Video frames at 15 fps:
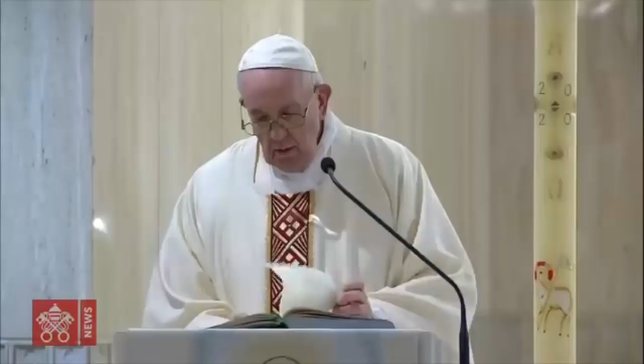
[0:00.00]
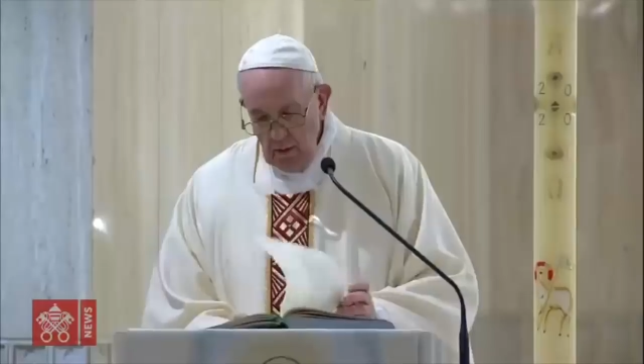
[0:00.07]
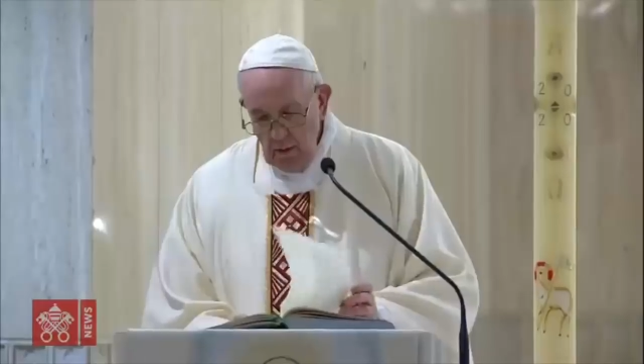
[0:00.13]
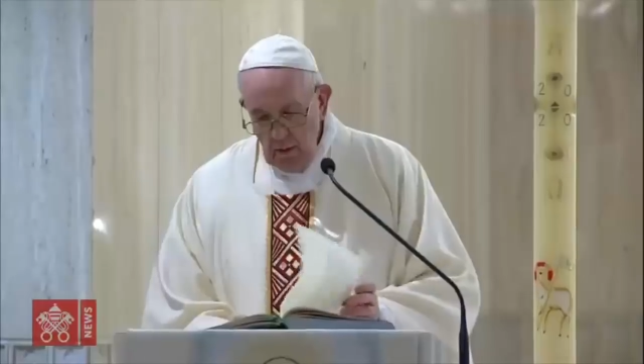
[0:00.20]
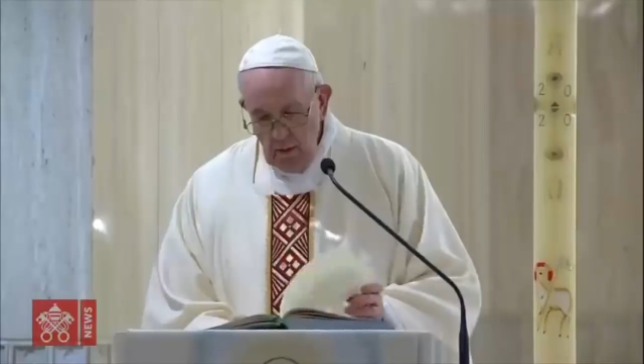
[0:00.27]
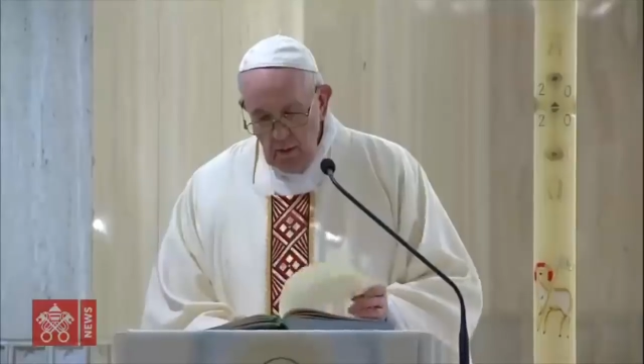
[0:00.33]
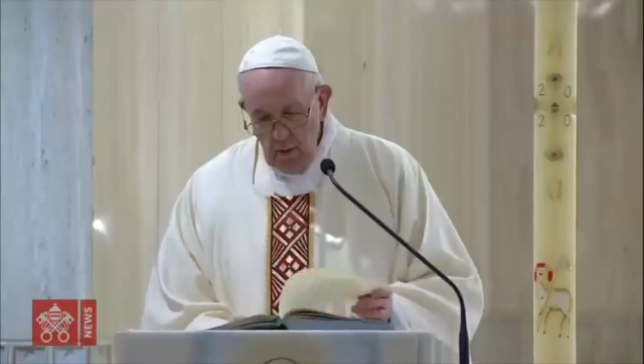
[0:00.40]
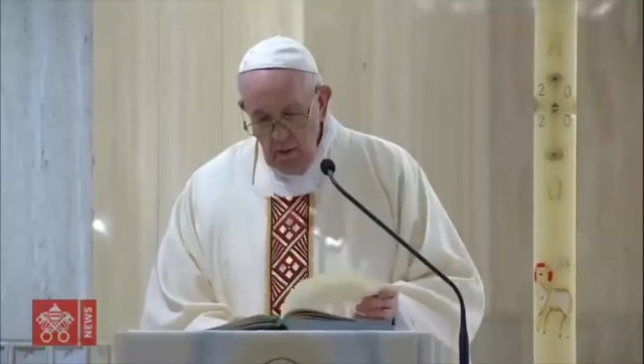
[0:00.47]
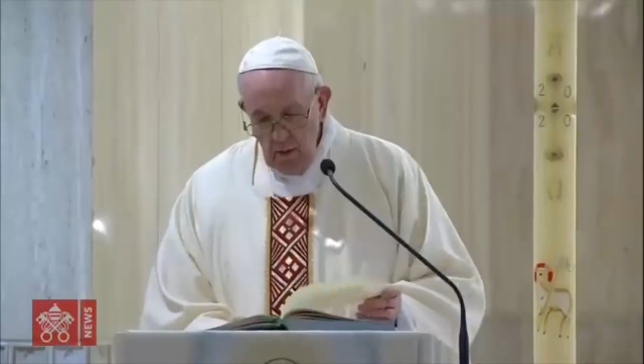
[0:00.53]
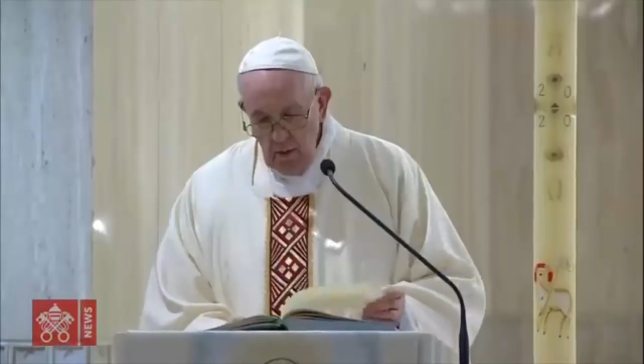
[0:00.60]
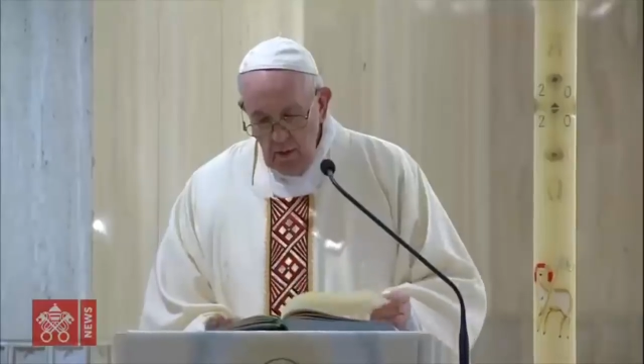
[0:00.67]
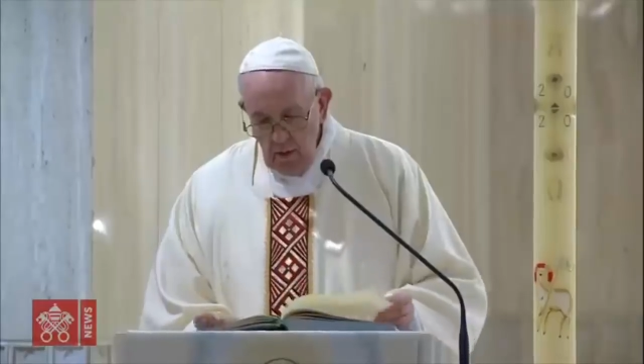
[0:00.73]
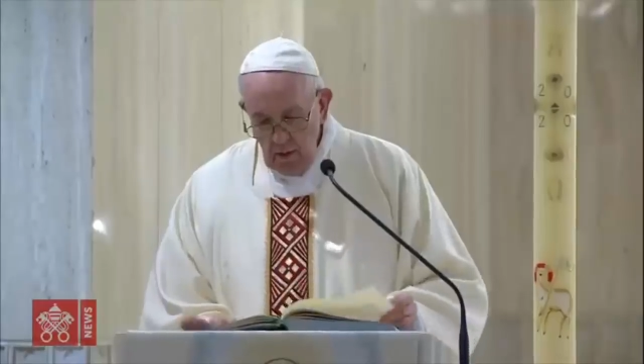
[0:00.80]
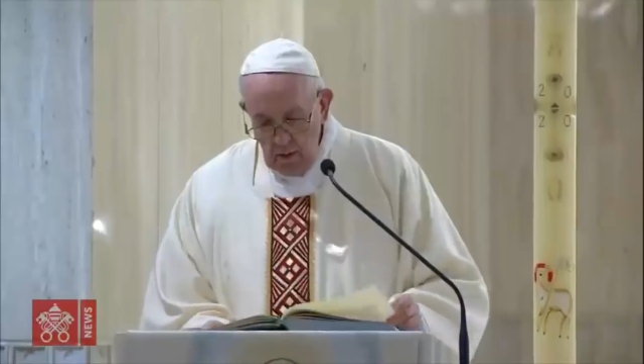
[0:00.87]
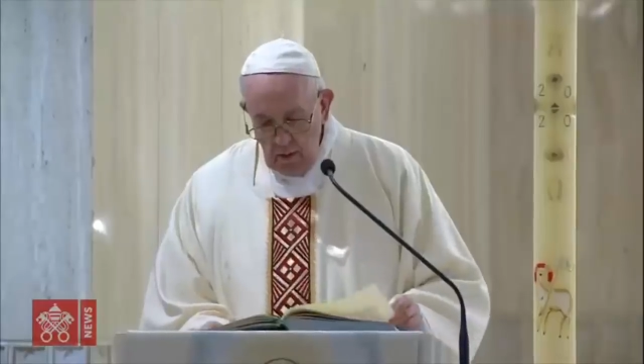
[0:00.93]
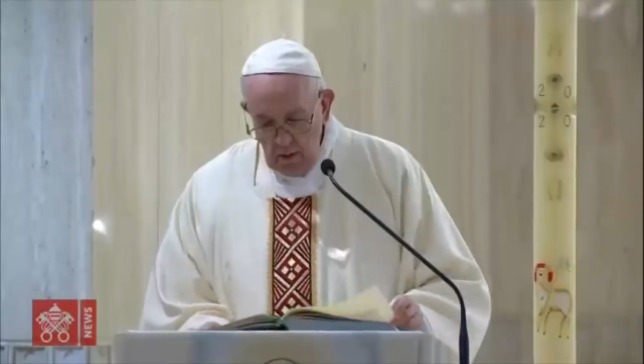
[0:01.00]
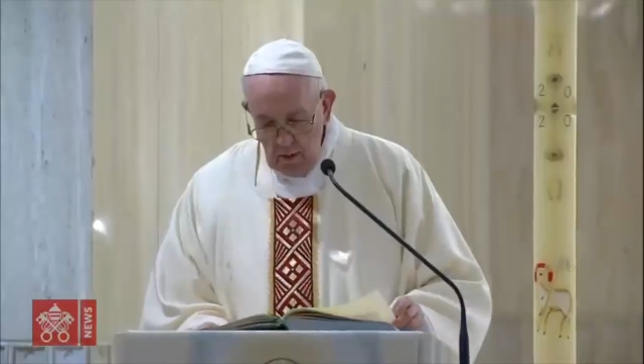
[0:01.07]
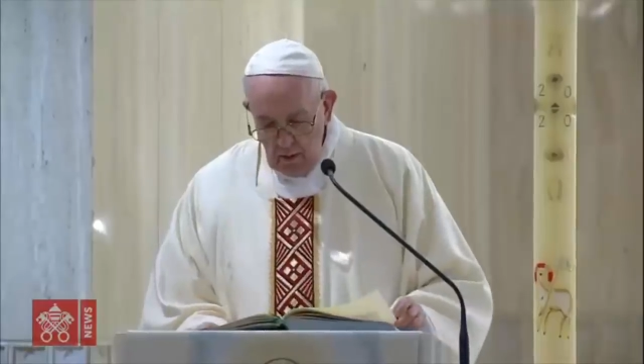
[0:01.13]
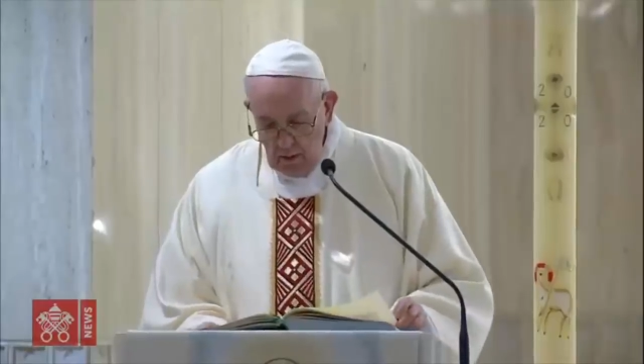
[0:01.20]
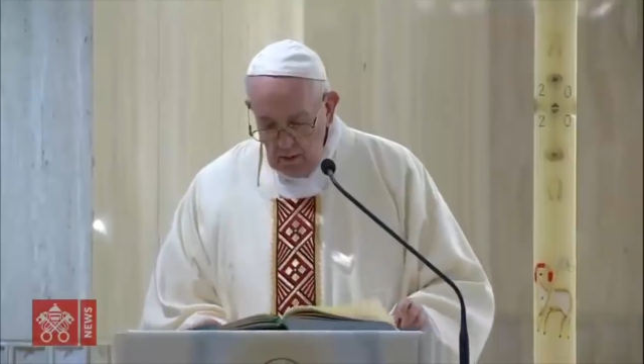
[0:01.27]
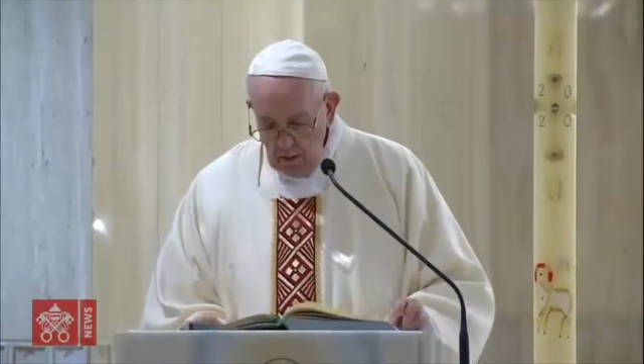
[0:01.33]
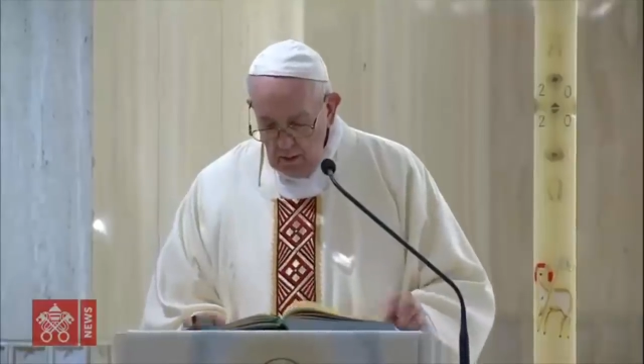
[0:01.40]
"Tôi đã nói với các ông
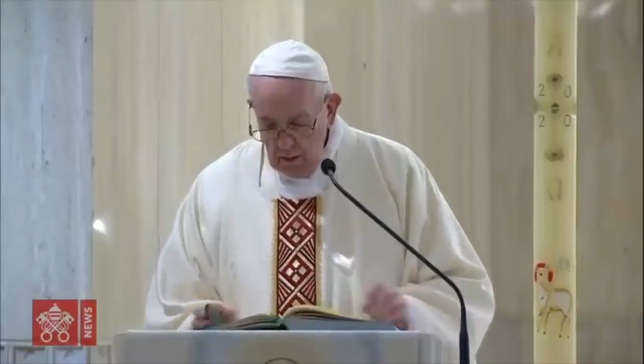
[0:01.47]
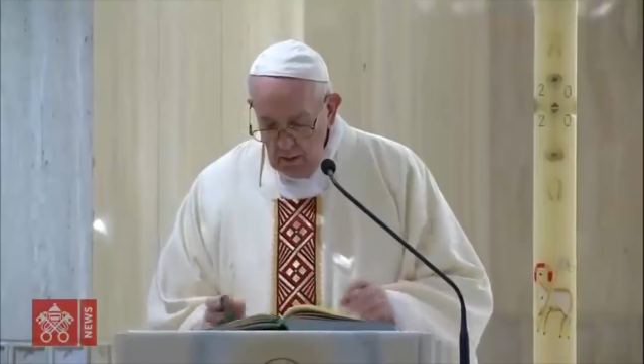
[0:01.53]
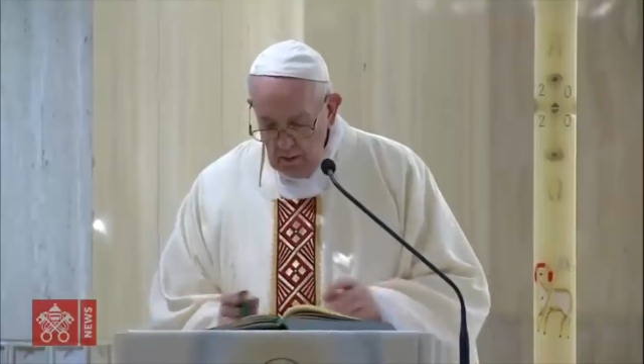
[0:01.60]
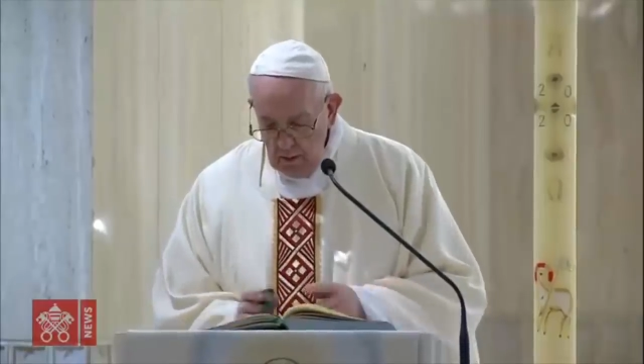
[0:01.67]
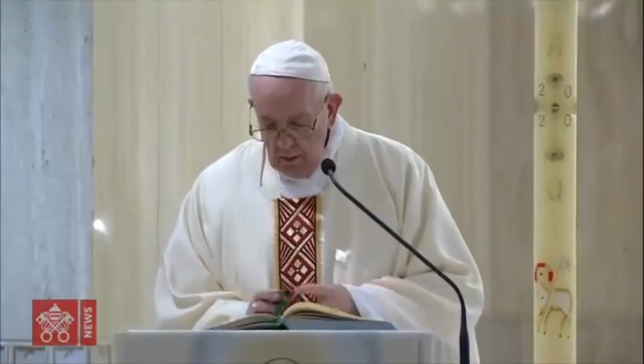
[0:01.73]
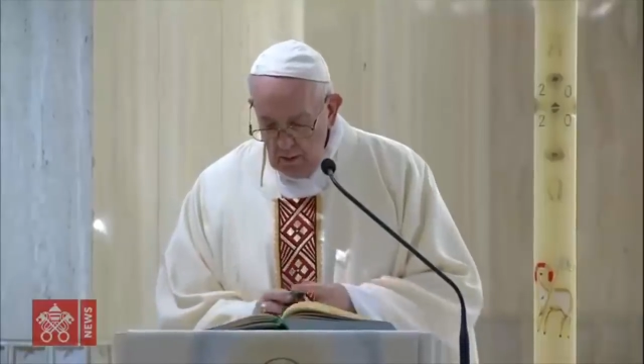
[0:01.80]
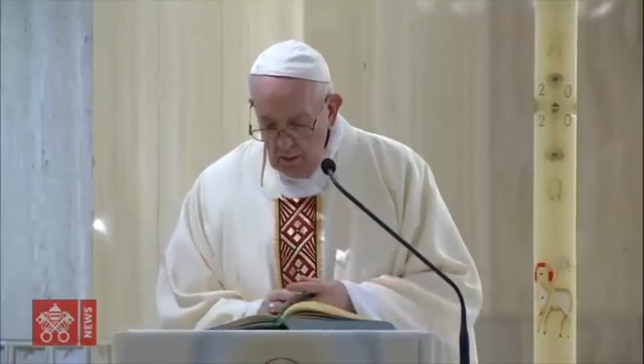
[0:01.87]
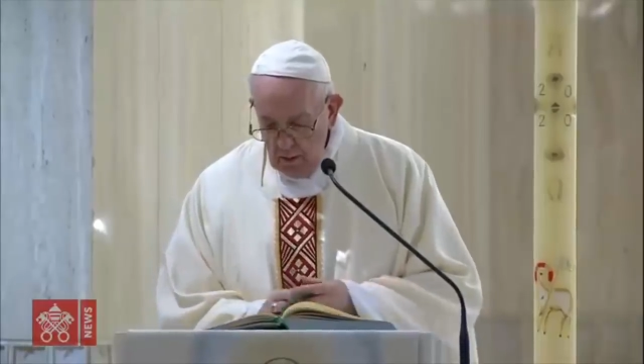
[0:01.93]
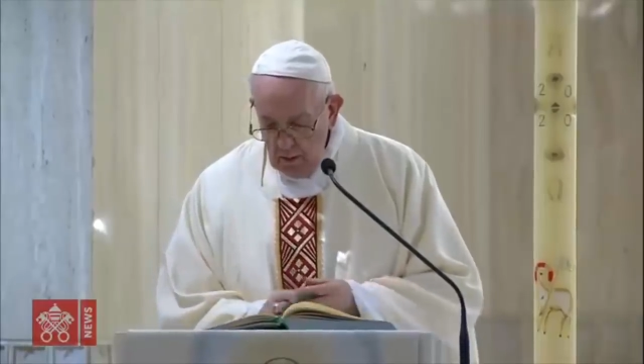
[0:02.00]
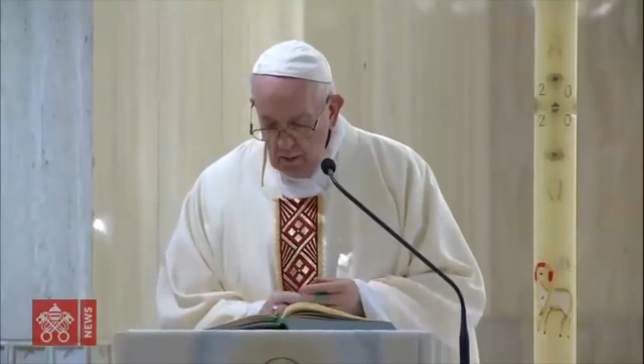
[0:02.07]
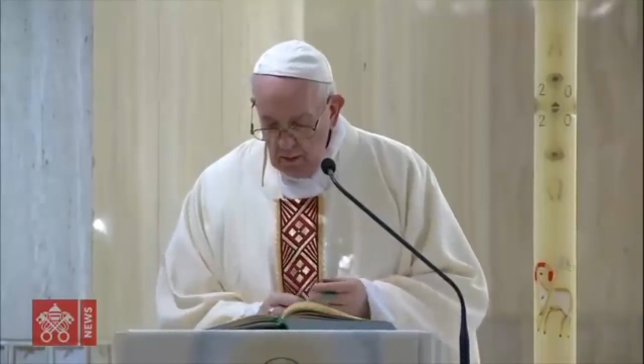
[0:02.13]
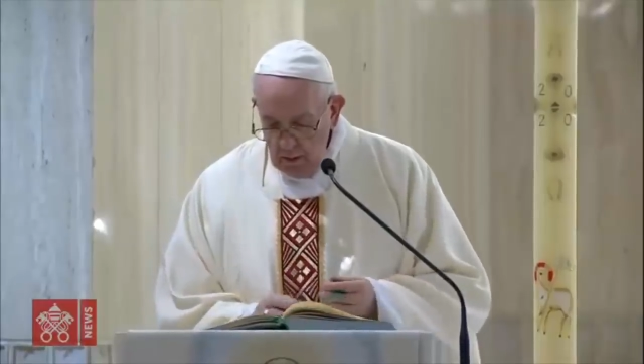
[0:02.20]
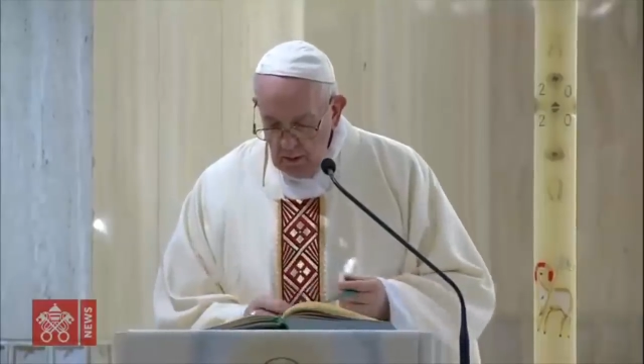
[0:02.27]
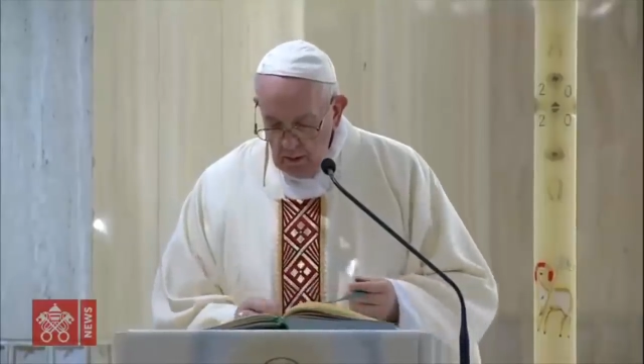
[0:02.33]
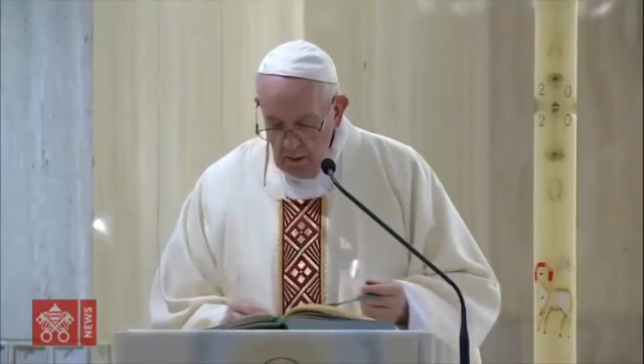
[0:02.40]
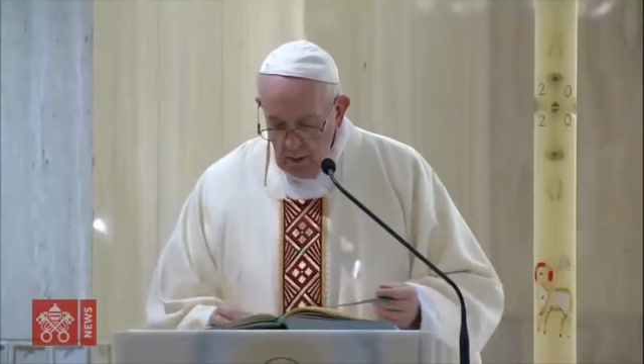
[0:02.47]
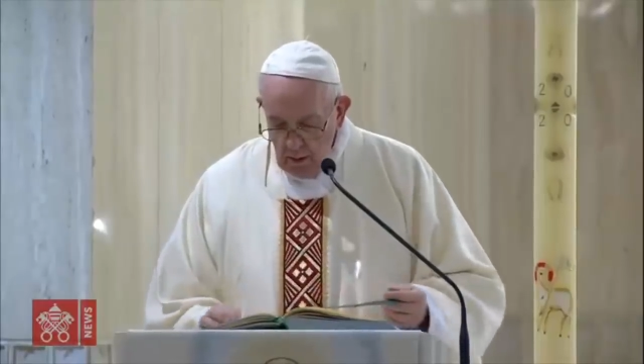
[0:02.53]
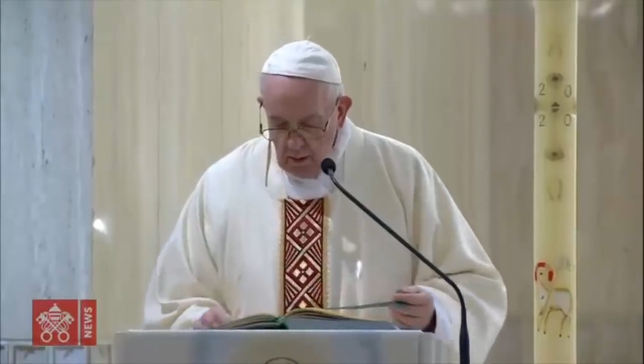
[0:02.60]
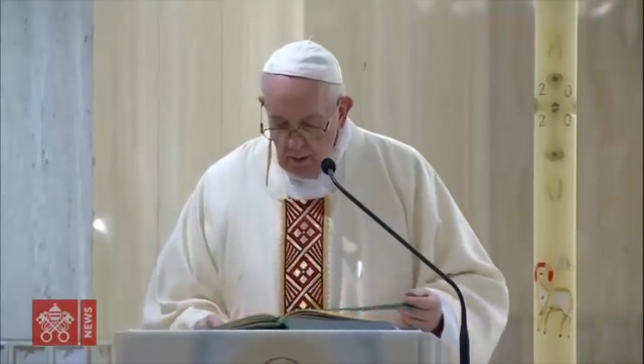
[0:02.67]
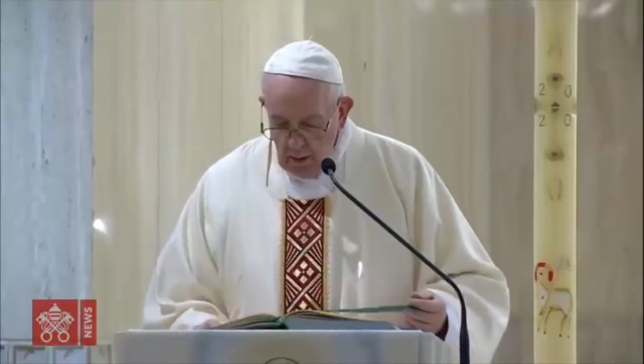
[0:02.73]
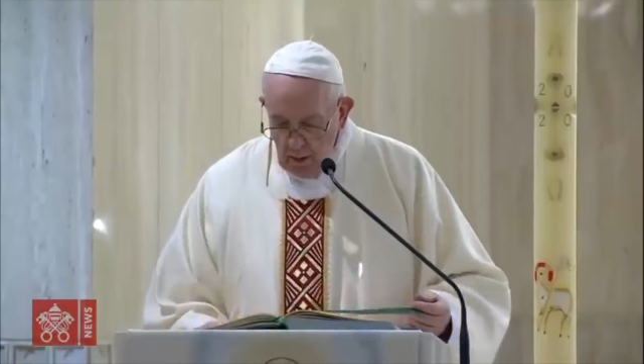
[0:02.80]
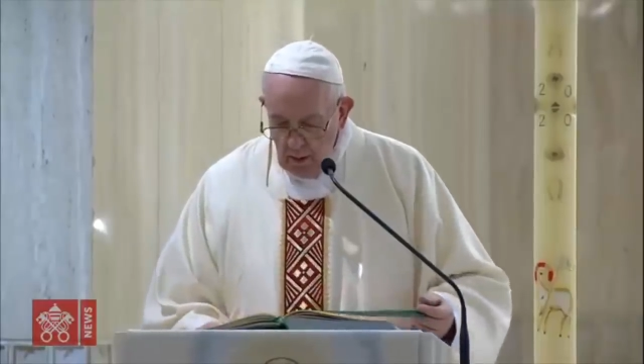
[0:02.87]
rồi mà các ông không tin.